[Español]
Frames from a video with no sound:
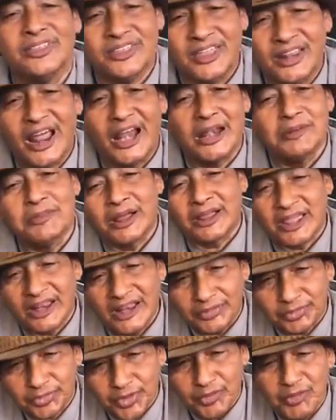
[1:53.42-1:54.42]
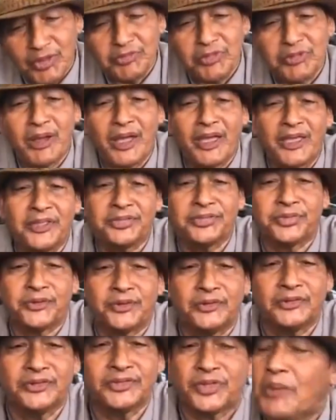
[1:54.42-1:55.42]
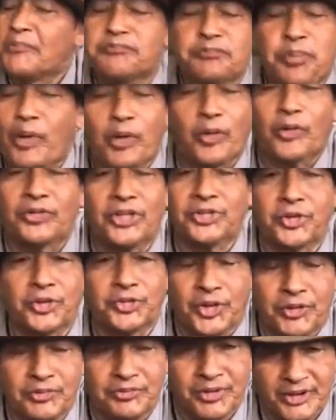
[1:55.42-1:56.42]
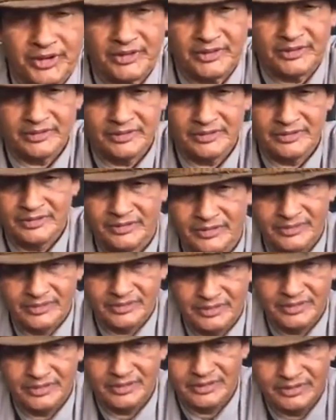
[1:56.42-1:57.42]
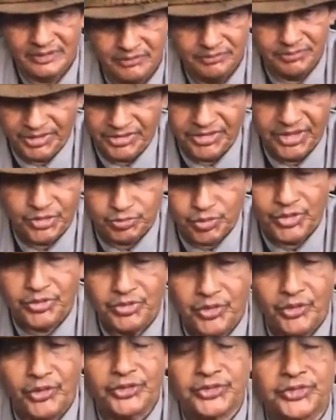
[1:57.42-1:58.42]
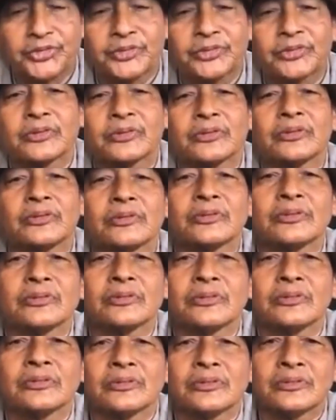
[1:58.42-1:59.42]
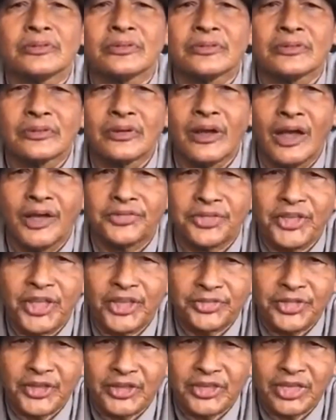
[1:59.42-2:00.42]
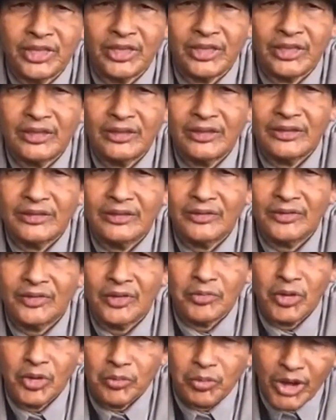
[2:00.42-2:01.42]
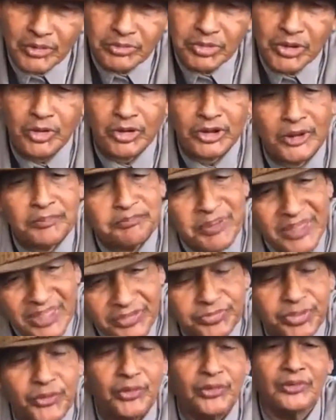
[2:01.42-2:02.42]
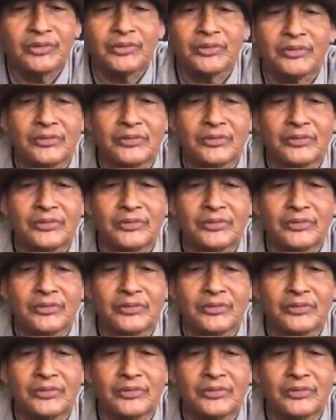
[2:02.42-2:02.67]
y el alma que la tome mi maestro. Son pocos de esos hombres. Bendito es Dios. Así es de que, como vuelvo y lo repito,